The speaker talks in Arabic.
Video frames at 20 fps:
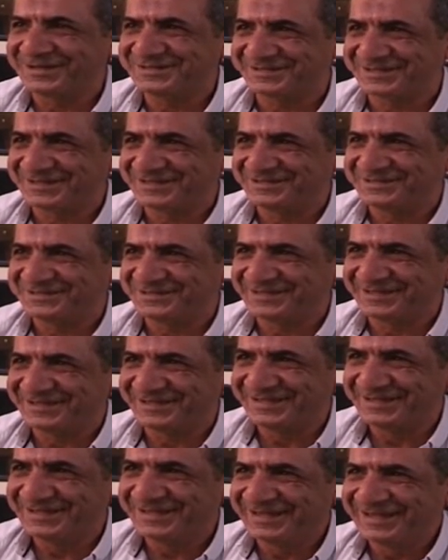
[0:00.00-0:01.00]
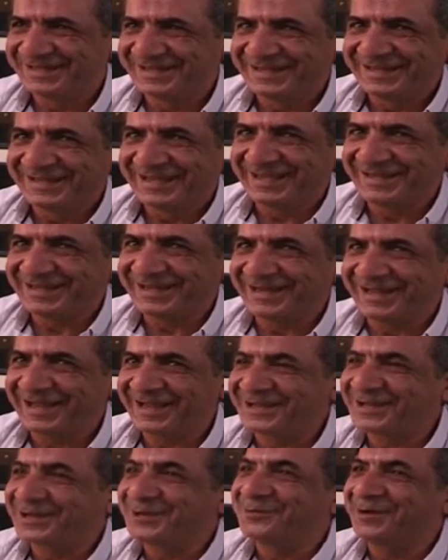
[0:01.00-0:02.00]
احسن شيء هذا
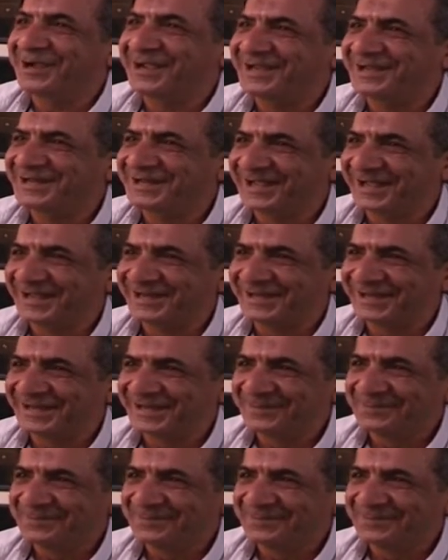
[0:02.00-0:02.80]
الحل الوحيد يعني